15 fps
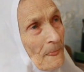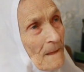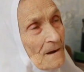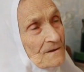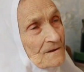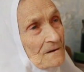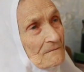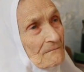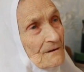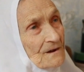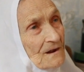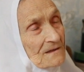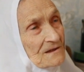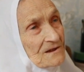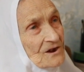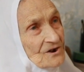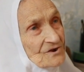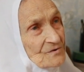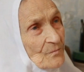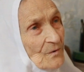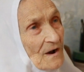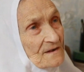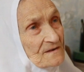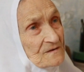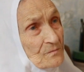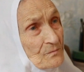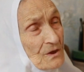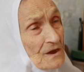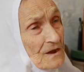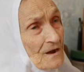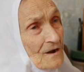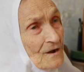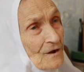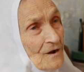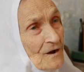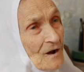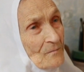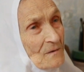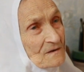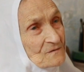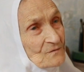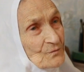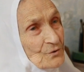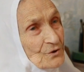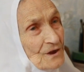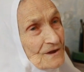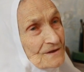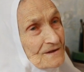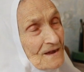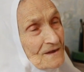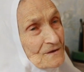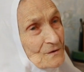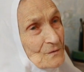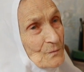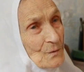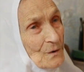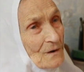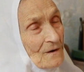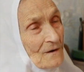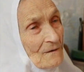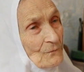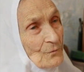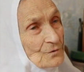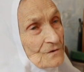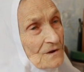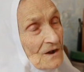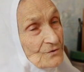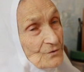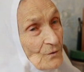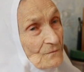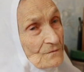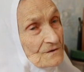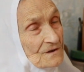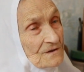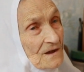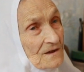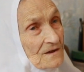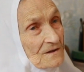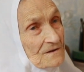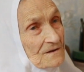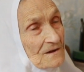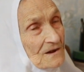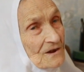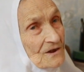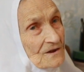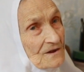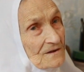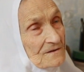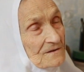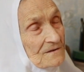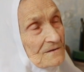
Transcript: когда говорят, ляжем костьми, Москву не отдадим. Вот готова ты на это или нет?